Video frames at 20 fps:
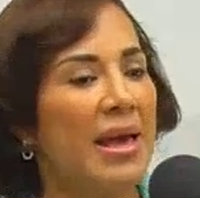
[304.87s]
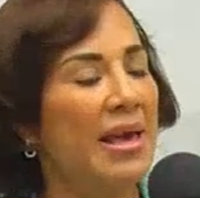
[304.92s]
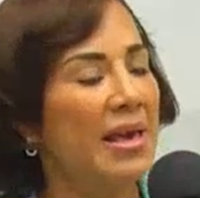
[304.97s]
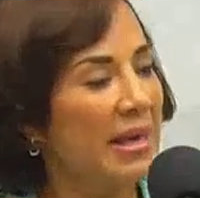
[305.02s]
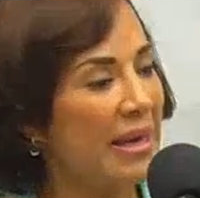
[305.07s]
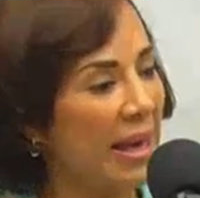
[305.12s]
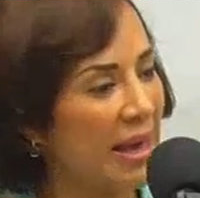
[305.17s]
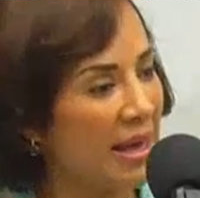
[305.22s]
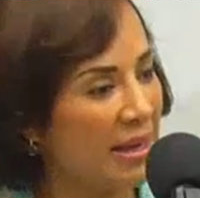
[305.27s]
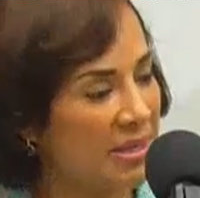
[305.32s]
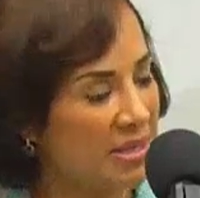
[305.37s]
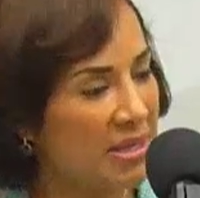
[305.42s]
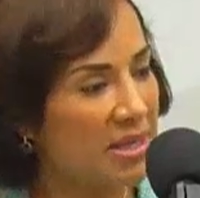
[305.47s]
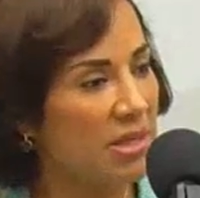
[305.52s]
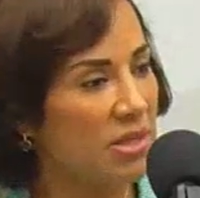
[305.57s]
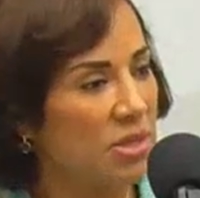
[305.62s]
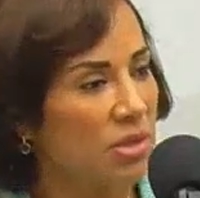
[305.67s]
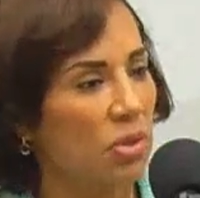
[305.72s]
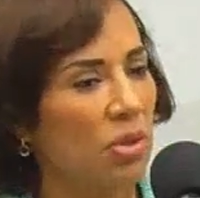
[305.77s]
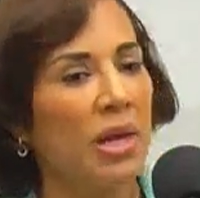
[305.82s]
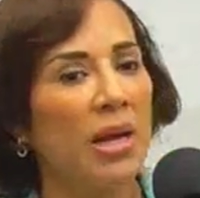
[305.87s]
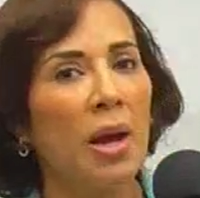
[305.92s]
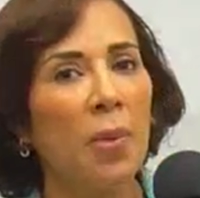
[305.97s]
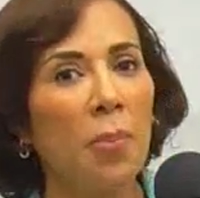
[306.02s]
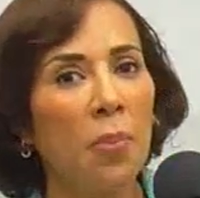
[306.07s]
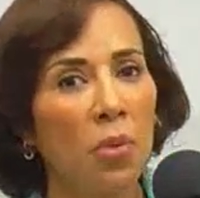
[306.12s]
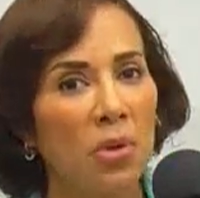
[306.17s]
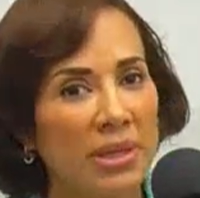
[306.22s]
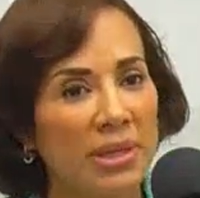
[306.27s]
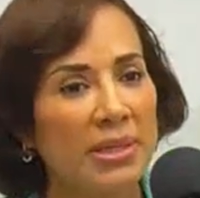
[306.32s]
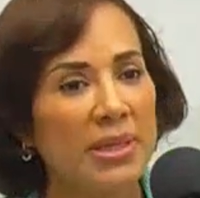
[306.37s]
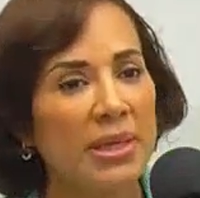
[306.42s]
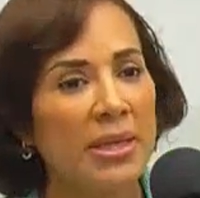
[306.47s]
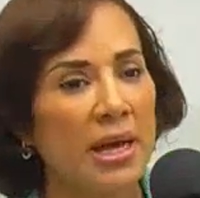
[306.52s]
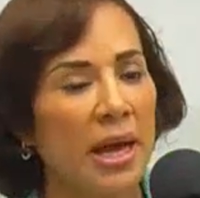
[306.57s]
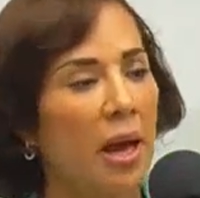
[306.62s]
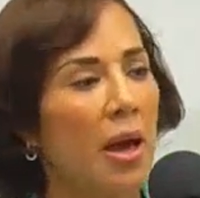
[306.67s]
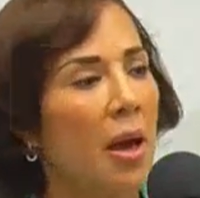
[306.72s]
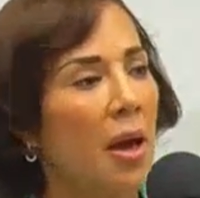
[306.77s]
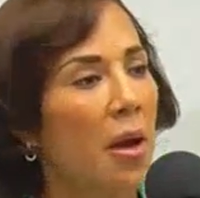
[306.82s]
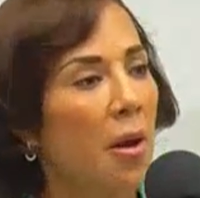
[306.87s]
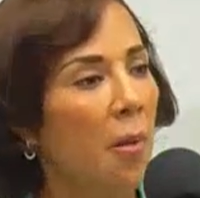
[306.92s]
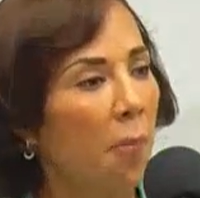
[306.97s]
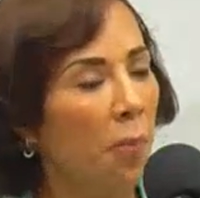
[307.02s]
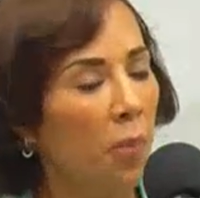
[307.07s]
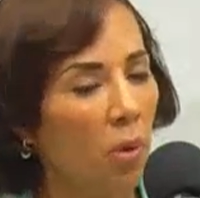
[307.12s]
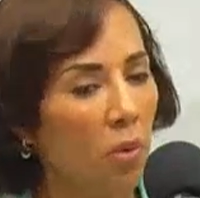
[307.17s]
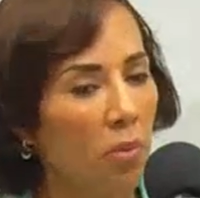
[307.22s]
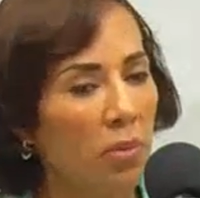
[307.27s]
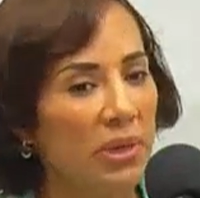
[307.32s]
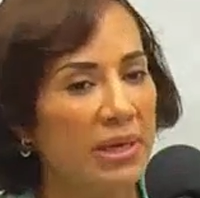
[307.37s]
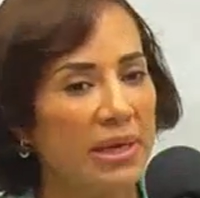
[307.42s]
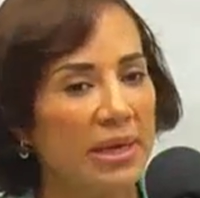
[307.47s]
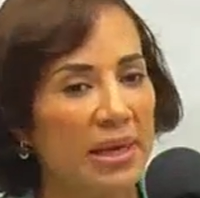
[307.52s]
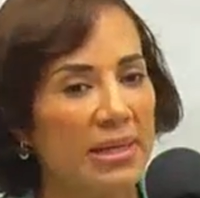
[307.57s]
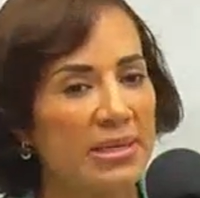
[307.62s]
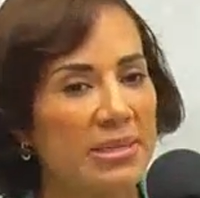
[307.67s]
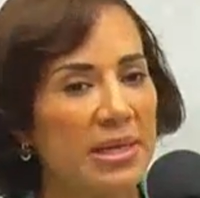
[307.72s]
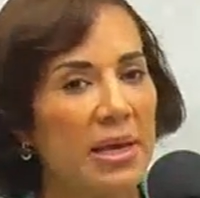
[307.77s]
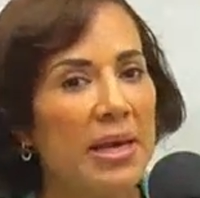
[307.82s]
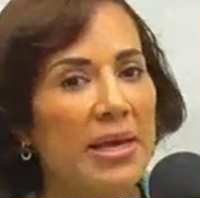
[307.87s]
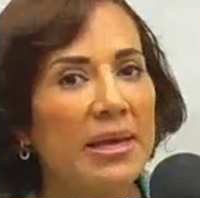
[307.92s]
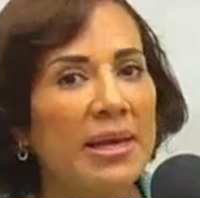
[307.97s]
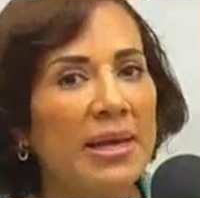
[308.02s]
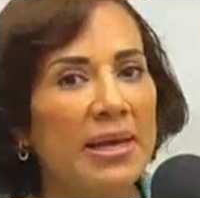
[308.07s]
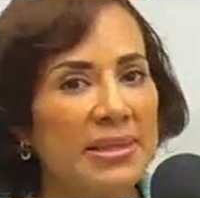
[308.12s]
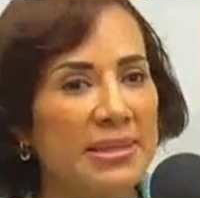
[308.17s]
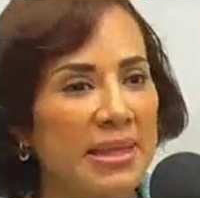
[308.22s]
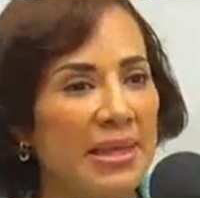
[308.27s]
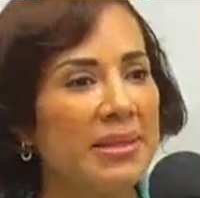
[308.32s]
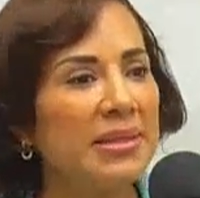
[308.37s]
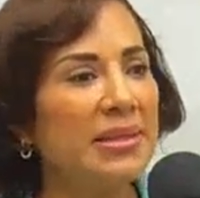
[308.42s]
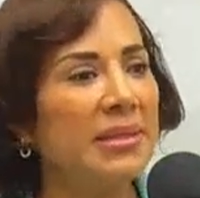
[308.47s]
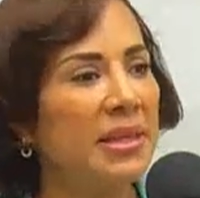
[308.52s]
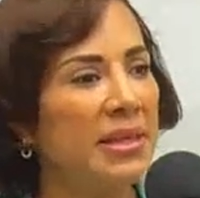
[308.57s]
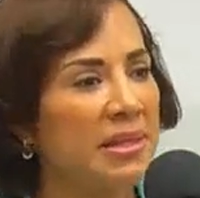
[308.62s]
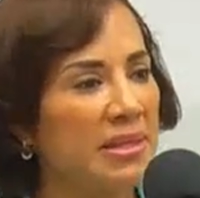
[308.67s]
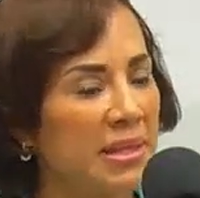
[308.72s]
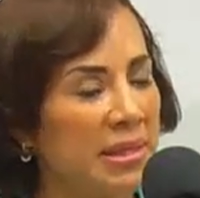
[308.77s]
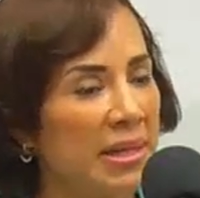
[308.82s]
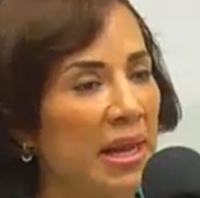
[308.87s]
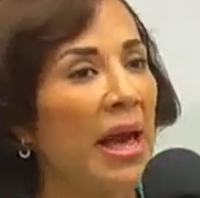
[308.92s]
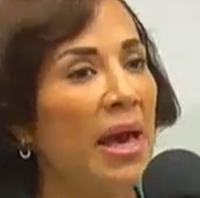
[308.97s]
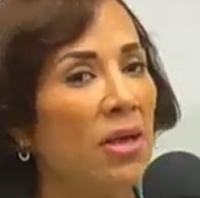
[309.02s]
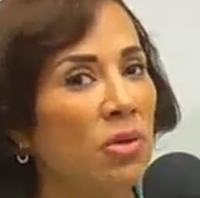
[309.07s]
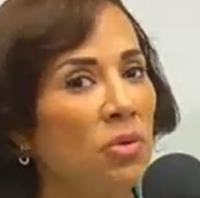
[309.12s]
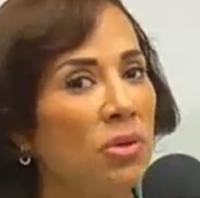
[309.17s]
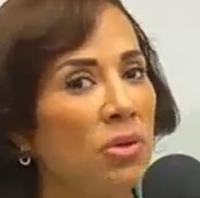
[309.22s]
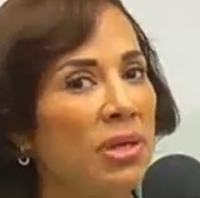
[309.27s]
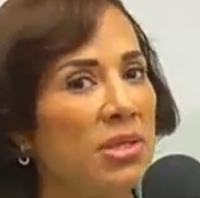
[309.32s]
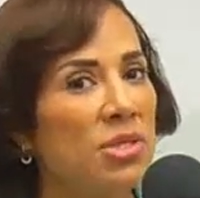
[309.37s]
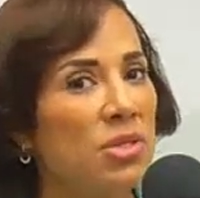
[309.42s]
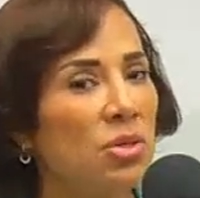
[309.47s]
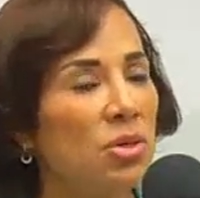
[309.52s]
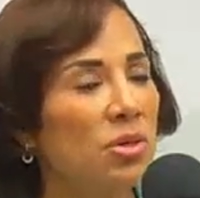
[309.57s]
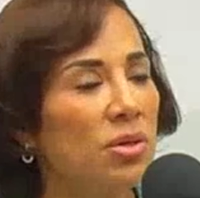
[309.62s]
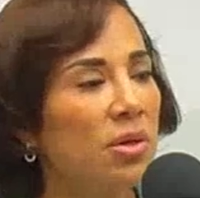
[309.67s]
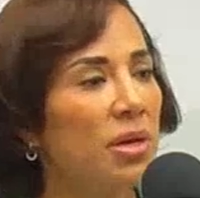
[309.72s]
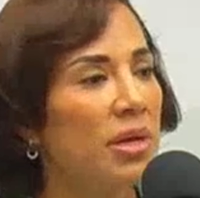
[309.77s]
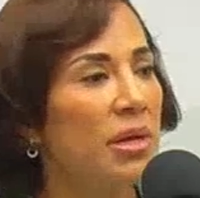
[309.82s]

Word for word: e insisto, desde las políticas públicas que estén destinadas a educación,